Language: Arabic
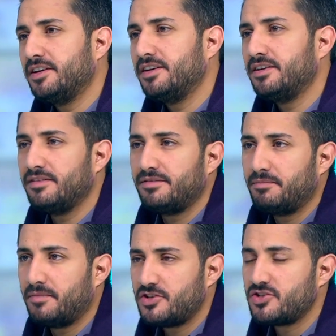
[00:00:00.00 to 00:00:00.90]
آه،
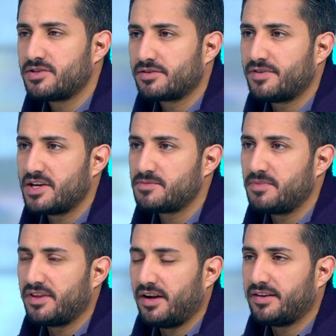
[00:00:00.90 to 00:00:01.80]
مانشستر فاز
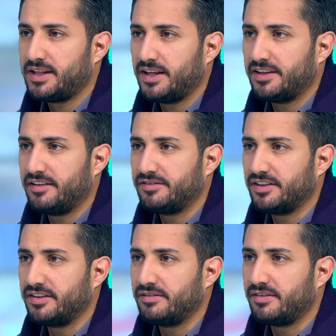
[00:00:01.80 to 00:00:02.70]
بثلاثة أهداف
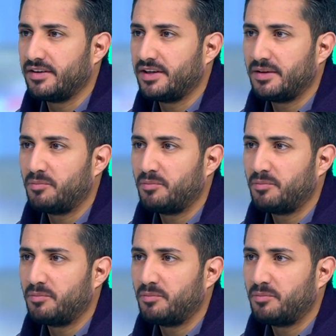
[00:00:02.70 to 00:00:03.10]
نظيفة آه،